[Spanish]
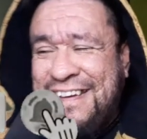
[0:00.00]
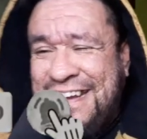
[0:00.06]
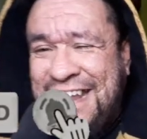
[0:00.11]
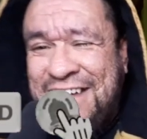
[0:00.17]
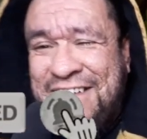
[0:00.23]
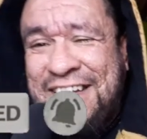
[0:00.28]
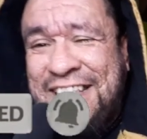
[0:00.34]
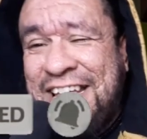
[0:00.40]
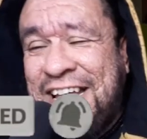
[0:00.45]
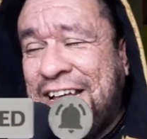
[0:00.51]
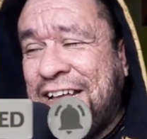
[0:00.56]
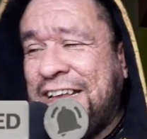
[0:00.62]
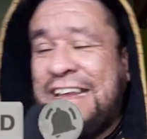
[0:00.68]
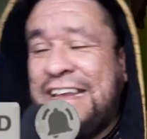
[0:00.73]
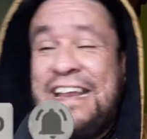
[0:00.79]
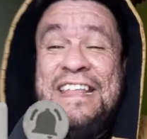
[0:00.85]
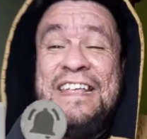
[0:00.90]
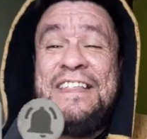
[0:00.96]
la verdad,
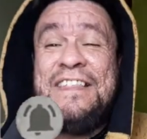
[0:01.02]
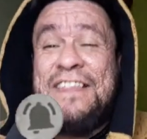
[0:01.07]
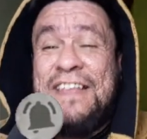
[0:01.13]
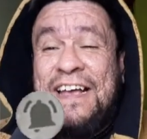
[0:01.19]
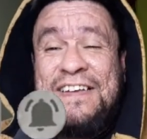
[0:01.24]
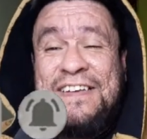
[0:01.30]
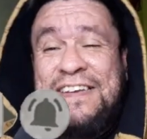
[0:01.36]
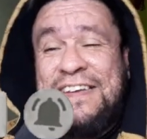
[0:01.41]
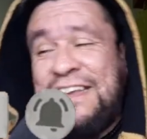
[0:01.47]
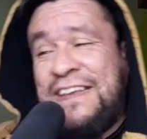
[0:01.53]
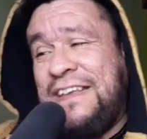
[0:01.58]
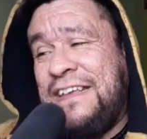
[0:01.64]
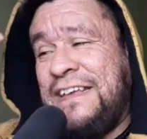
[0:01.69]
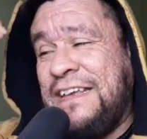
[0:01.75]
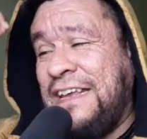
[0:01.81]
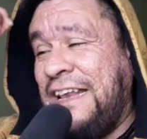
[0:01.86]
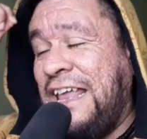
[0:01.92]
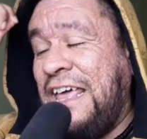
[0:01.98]
el detalle,
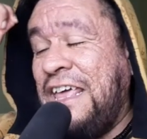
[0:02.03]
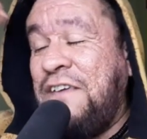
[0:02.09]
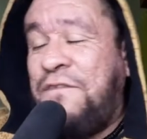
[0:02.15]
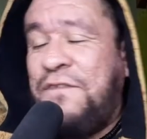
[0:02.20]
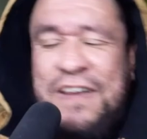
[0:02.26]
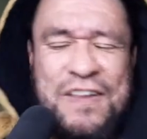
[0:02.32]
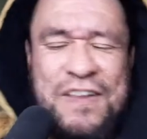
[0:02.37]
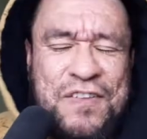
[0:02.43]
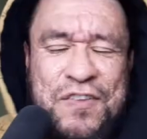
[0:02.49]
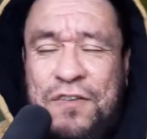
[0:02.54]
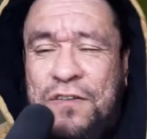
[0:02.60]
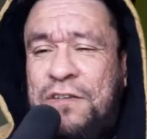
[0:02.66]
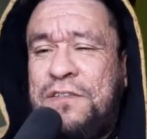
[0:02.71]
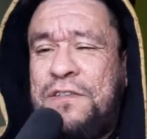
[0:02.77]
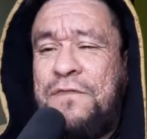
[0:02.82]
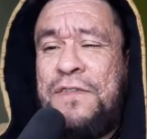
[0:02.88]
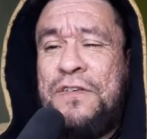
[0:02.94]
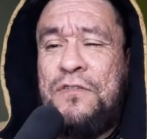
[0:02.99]
la definición,
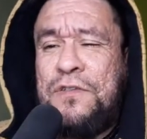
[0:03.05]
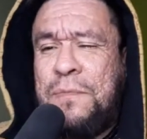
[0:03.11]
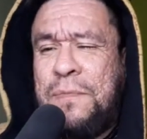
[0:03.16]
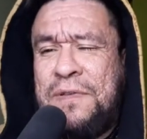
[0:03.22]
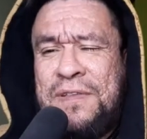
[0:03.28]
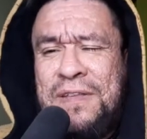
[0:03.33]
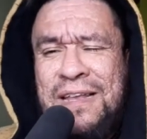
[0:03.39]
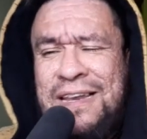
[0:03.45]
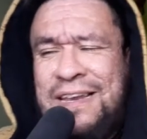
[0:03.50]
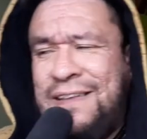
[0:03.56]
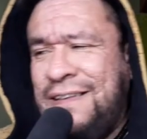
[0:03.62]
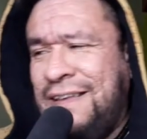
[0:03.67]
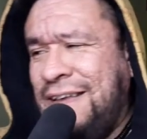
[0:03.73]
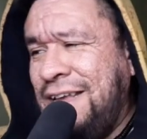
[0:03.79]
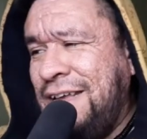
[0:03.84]
los efectos especiales,